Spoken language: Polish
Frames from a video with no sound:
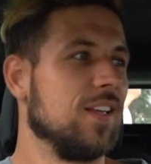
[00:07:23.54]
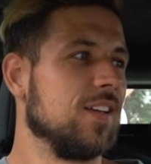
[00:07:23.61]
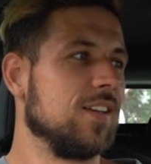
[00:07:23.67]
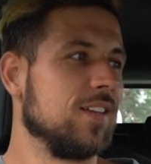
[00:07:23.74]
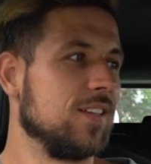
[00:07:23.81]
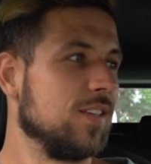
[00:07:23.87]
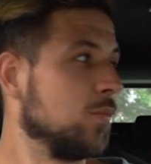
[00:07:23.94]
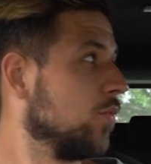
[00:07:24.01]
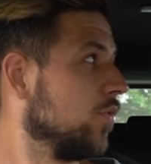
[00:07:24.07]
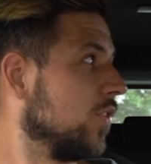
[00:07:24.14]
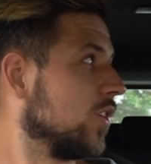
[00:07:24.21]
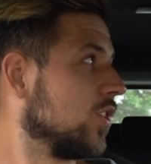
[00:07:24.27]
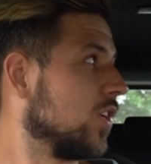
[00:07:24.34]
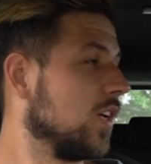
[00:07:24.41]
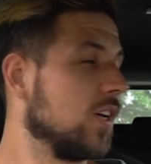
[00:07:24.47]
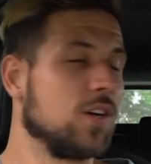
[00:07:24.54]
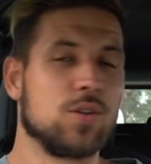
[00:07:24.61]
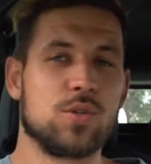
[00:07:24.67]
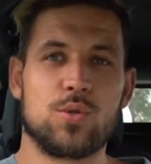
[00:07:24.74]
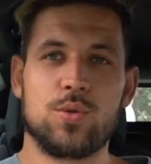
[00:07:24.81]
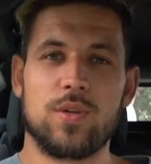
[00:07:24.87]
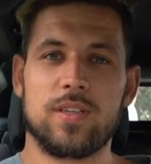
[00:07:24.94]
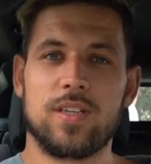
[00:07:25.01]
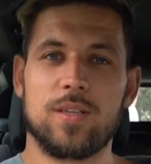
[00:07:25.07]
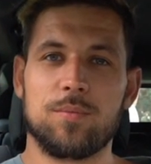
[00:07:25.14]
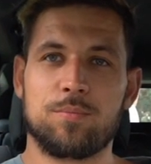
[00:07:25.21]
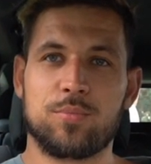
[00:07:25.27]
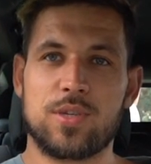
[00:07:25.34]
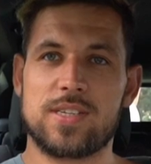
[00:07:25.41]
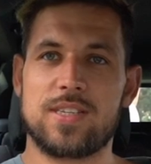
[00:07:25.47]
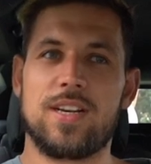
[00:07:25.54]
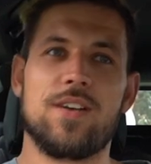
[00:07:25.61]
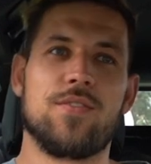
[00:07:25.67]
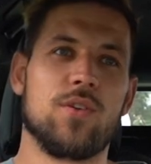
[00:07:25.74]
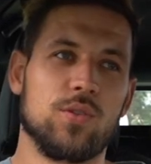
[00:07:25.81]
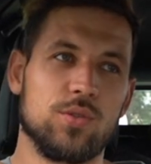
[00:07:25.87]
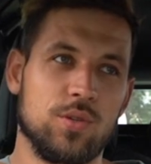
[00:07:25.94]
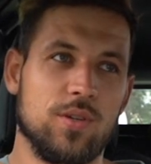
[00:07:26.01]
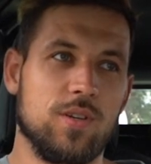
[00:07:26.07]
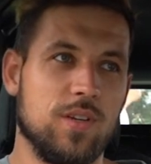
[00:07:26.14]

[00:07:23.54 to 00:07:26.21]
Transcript: E, no mówię, że gościu jeden przez telefon